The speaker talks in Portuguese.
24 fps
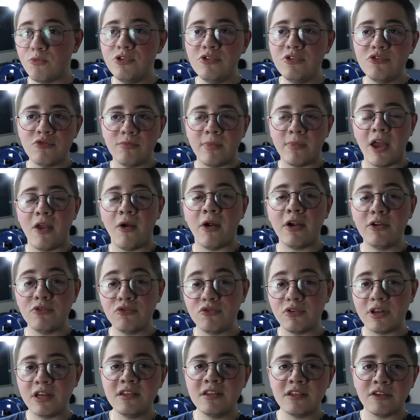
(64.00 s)
muito maior
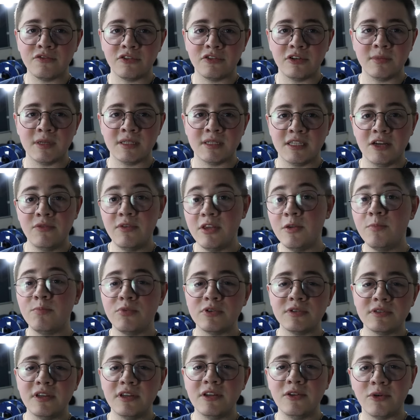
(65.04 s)
durante a formação e
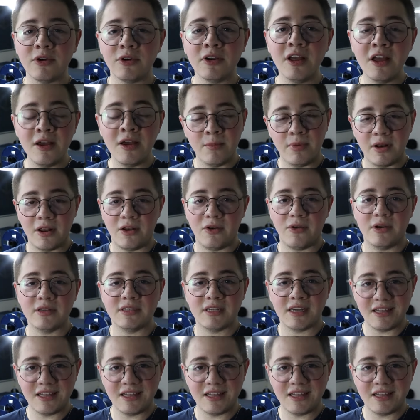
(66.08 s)
posterior para nós